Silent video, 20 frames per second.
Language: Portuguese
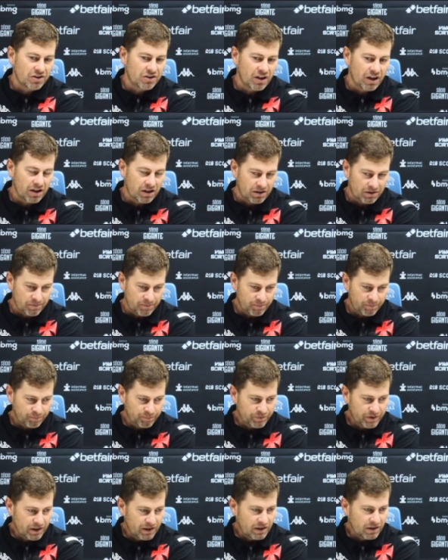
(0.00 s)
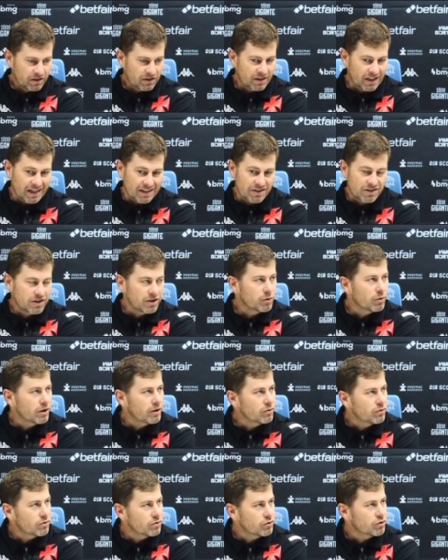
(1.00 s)
tem trazido aí
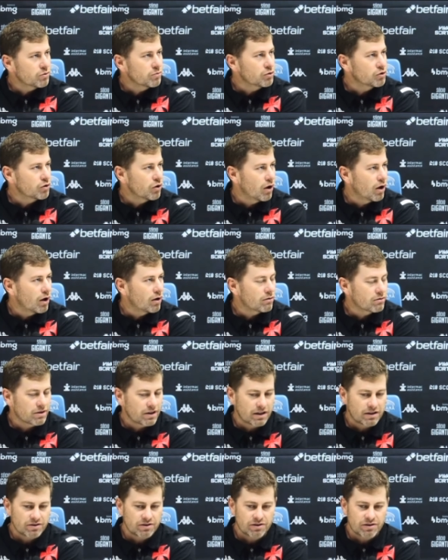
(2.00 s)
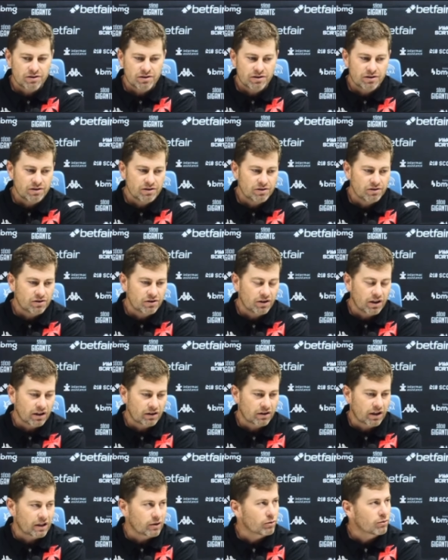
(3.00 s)
dos últimos jogos, né? De, de, de
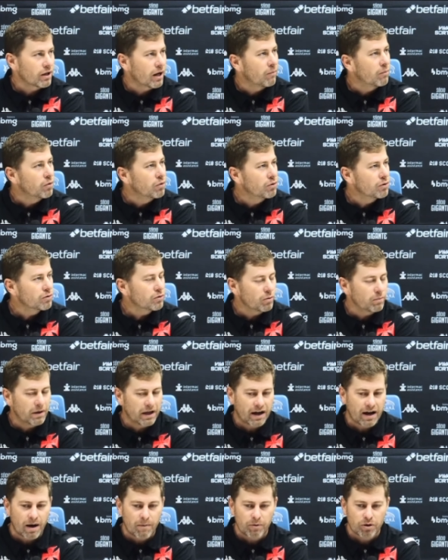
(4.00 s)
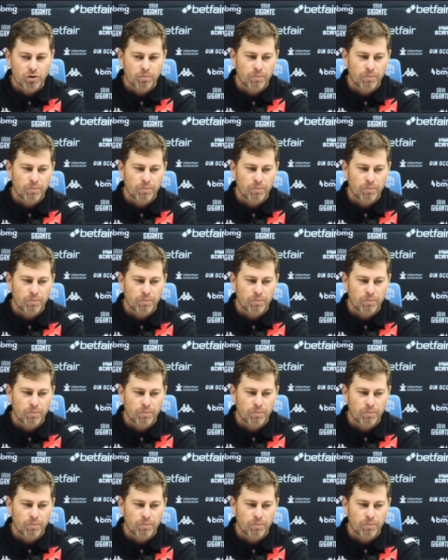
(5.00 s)
tentar lutar muito, brigar muito